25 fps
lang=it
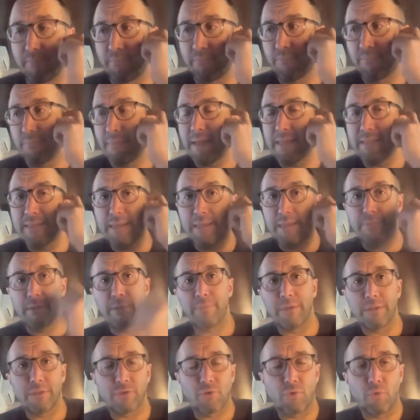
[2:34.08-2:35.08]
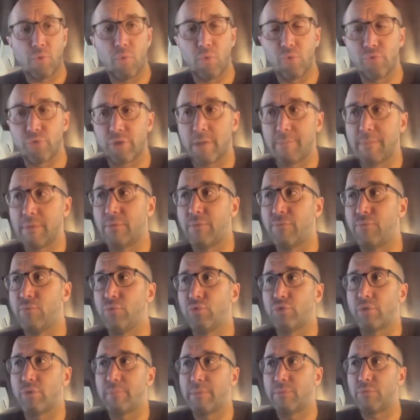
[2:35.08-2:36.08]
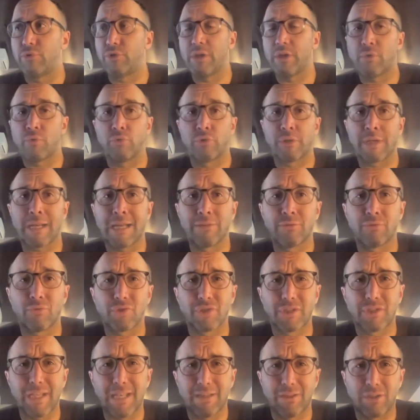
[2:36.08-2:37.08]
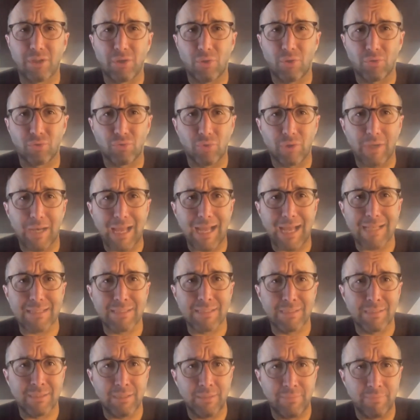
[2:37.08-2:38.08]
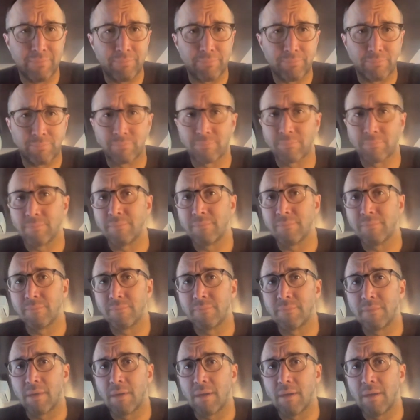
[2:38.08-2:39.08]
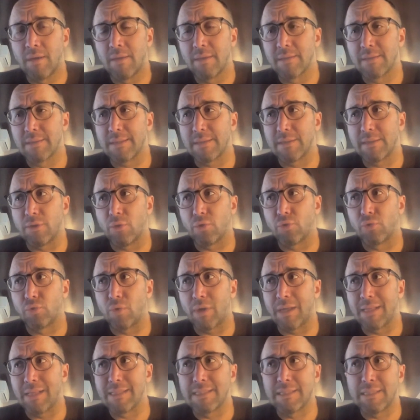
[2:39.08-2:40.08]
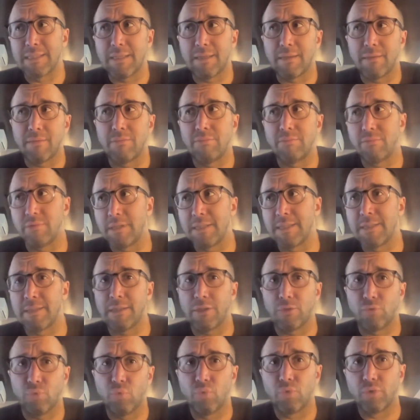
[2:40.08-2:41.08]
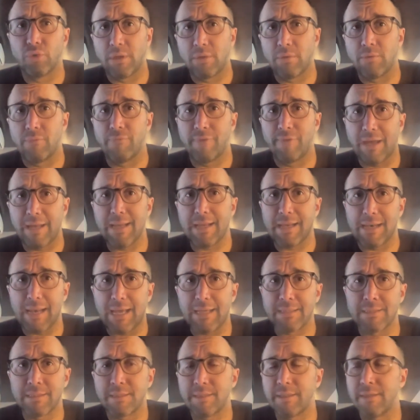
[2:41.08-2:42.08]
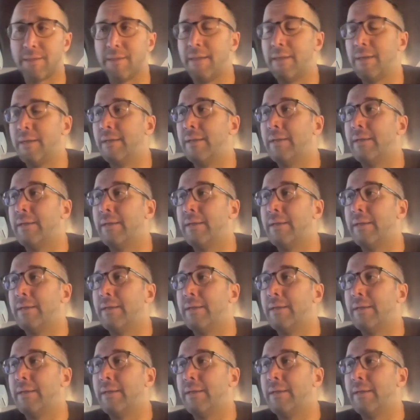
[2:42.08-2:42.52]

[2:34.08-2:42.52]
in base ai primi riscontri che abbiamo avuto, abbiamo già incontrato 7-8 classi, 7-8 anzi istituti con varie classi,